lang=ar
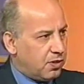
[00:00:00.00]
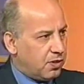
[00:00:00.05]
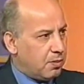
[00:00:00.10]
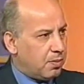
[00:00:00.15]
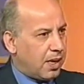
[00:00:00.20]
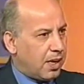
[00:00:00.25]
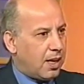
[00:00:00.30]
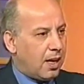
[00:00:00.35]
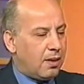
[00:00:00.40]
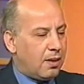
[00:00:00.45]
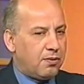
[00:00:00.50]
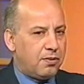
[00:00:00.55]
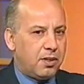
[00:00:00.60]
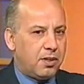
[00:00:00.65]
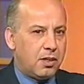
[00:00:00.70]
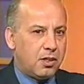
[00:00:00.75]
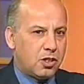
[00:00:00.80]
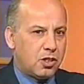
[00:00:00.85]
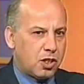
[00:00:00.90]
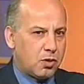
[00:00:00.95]
في مكان
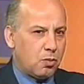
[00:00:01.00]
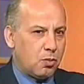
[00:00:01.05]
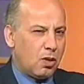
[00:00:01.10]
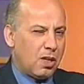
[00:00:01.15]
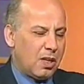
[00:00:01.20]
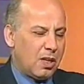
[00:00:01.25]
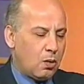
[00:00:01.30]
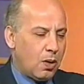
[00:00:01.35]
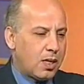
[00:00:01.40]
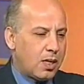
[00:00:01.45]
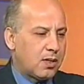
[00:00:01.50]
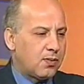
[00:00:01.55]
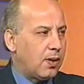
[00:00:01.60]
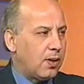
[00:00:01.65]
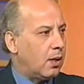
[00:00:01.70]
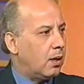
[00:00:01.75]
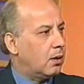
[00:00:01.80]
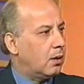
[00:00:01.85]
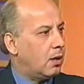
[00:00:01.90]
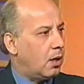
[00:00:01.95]
في جسمه اللي هو
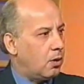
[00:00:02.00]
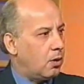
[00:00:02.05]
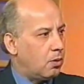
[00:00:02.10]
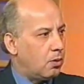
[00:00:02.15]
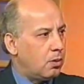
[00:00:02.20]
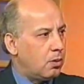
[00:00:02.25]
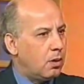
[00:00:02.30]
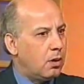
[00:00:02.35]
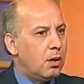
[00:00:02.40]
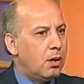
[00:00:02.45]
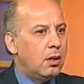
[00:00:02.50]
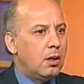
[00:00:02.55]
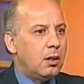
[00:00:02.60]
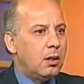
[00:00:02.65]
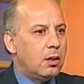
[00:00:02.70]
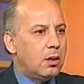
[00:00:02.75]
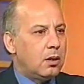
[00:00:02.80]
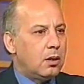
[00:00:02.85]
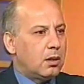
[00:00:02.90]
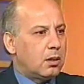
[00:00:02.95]
اسفل ظهره
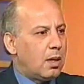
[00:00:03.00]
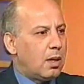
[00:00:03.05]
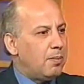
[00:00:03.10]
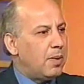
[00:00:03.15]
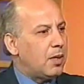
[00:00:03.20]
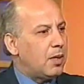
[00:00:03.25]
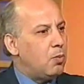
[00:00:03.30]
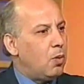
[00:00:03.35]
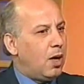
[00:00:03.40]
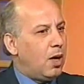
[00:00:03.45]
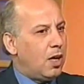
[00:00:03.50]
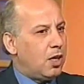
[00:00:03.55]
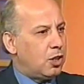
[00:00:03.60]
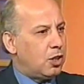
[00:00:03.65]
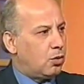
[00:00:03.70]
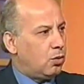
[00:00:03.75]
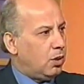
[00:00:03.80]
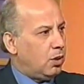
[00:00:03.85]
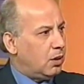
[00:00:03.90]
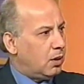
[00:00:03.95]
تمت
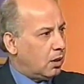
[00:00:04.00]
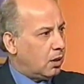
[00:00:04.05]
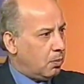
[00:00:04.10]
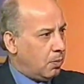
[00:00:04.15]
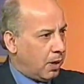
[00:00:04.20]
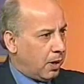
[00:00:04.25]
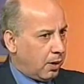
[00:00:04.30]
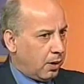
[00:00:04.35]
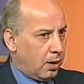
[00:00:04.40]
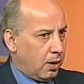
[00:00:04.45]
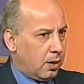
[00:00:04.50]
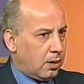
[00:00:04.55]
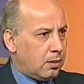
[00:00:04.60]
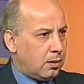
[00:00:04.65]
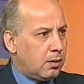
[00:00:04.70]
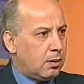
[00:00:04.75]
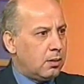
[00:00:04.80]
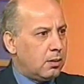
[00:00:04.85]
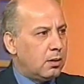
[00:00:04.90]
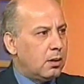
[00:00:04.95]
معالجته عده
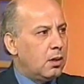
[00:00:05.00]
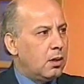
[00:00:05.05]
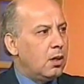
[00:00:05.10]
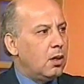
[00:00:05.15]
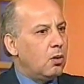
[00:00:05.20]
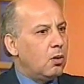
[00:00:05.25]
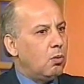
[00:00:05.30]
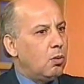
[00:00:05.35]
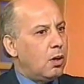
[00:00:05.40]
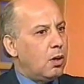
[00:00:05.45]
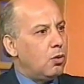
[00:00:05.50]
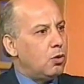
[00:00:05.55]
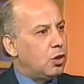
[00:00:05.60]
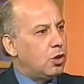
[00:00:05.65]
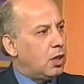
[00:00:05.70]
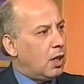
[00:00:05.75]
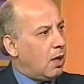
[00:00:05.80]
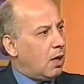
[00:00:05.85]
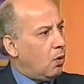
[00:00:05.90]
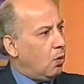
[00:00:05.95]
مرات
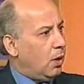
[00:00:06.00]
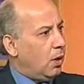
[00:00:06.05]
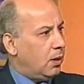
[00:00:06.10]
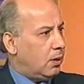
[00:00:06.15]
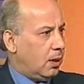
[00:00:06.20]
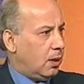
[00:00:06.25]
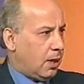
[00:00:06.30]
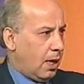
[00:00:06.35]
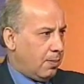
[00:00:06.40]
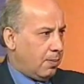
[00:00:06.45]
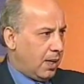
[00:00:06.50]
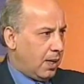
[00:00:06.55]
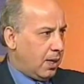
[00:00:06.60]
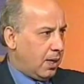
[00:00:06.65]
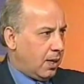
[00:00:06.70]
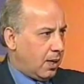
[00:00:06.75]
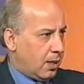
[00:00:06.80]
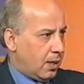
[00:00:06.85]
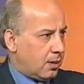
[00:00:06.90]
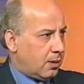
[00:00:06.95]
واجري له عده
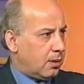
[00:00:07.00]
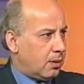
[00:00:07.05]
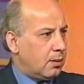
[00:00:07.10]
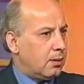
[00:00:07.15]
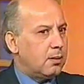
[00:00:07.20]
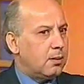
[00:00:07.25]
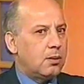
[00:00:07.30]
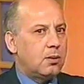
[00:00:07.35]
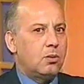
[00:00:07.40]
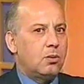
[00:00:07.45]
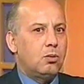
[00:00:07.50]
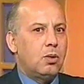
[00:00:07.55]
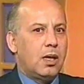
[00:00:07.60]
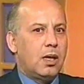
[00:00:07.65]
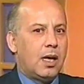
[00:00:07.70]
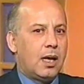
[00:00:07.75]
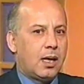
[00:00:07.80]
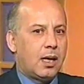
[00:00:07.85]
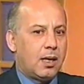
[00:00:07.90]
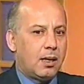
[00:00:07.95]
عمليات
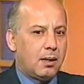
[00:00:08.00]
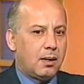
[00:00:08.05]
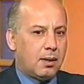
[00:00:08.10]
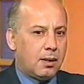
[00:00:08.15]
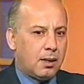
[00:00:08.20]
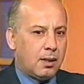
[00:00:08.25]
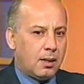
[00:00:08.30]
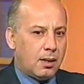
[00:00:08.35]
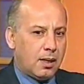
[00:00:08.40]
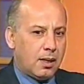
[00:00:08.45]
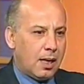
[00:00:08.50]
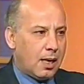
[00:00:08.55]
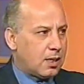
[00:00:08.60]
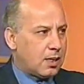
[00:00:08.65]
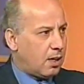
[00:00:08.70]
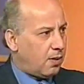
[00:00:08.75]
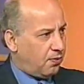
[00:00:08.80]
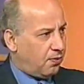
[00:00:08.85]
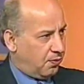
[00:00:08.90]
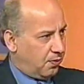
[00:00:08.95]
ولكن
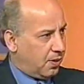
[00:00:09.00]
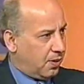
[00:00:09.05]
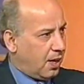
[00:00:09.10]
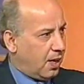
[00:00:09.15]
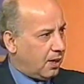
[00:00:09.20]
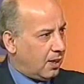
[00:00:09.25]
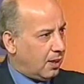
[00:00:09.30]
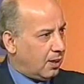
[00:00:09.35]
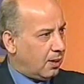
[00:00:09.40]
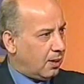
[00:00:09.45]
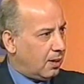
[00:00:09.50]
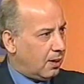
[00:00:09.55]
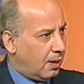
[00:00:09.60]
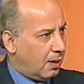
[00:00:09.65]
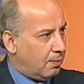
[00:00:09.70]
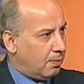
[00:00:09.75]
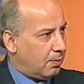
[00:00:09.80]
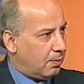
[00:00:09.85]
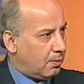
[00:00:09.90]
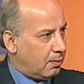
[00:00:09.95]
للأسف يعني
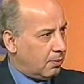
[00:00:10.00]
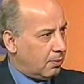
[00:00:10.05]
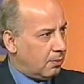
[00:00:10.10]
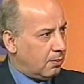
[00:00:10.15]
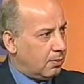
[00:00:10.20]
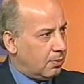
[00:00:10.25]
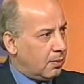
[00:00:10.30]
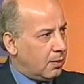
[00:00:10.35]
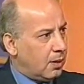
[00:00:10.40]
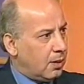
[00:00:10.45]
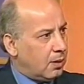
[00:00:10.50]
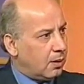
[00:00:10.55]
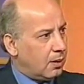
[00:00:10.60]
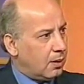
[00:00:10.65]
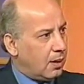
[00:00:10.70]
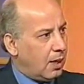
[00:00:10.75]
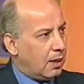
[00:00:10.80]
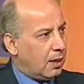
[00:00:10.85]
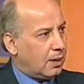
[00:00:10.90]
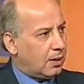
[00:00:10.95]
لم
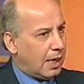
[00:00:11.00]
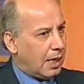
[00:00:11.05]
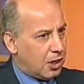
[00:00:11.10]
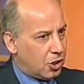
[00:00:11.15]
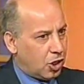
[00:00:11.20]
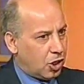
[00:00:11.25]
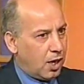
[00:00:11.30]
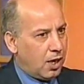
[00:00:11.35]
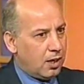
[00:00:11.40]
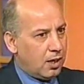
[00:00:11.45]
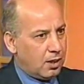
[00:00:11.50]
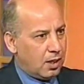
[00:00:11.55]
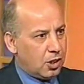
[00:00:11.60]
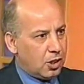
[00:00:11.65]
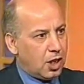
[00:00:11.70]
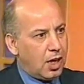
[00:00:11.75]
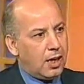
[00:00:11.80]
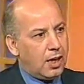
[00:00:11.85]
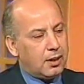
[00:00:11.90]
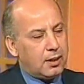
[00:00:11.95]
يعني تنجح
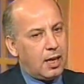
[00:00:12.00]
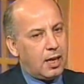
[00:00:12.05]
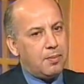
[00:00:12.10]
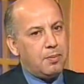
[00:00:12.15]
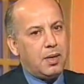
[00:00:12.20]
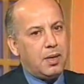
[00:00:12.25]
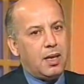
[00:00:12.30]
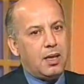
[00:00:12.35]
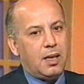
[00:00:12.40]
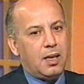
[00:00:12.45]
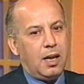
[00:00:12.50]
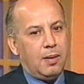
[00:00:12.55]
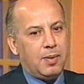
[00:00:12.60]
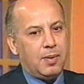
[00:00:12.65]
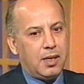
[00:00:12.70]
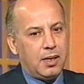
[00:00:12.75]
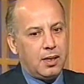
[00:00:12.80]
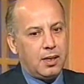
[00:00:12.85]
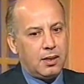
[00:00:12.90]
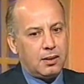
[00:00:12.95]
نجاحا تاما هذه
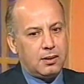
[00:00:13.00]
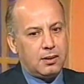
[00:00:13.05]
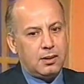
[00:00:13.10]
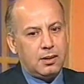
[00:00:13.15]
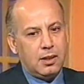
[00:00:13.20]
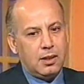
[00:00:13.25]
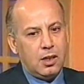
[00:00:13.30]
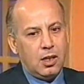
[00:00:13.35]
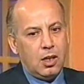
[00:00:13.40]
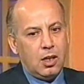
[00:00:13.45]
العمليات